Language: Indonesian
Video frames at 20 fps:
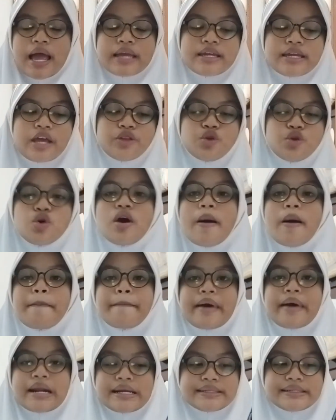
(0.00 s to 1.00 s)
yaitu
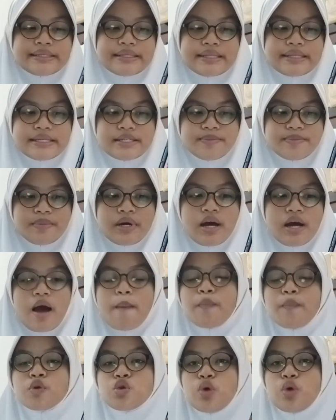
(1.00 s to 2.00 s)
parasitisme,
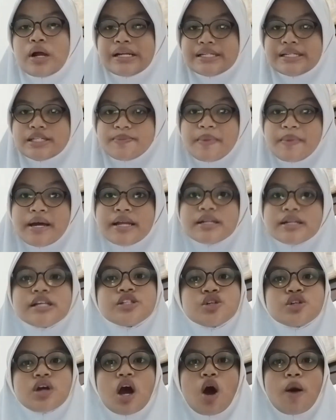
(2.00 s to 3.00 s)
mutualisme, dan
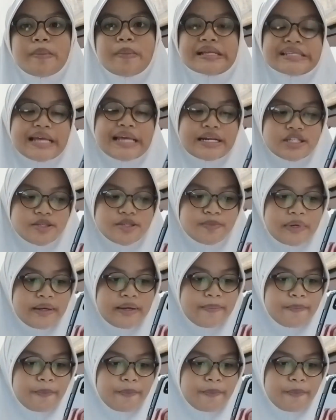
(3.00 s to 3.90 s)
juga komensalisme.